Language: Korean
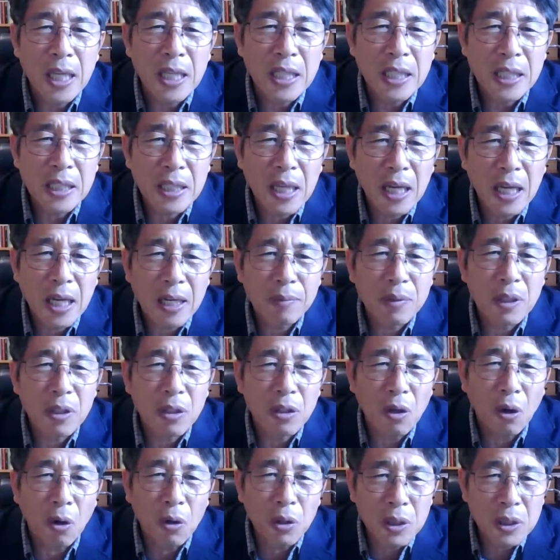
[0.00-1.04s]
근데 이
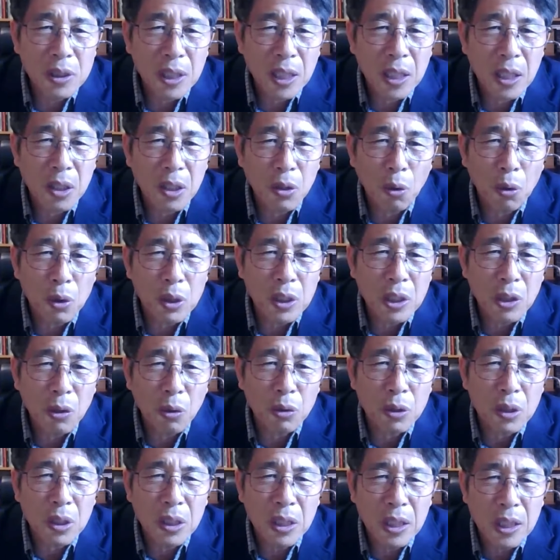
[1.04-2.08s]
사람들은 언제
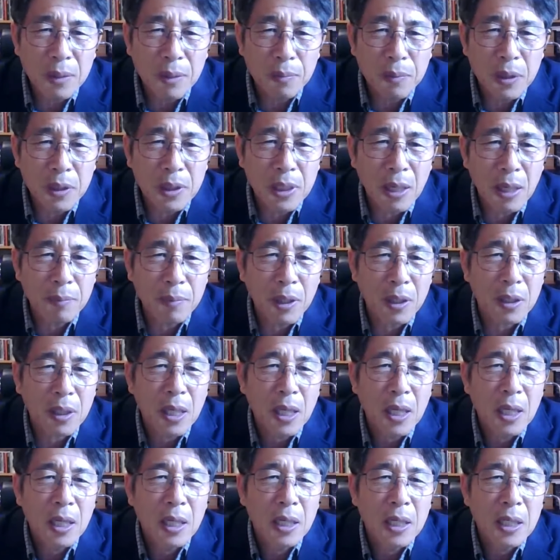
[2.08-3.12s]
흰옷을
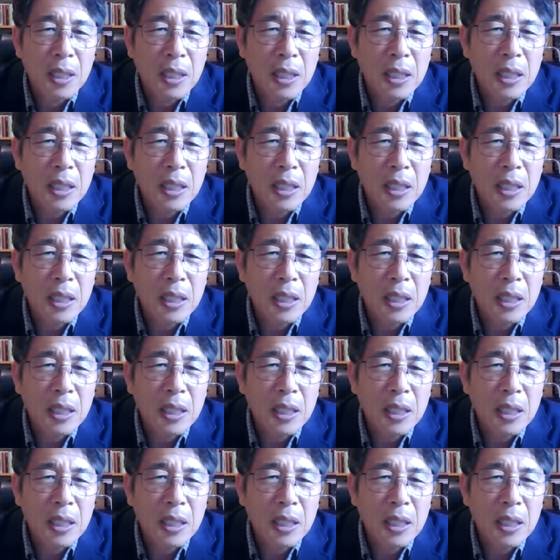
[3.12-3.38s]
입느냐면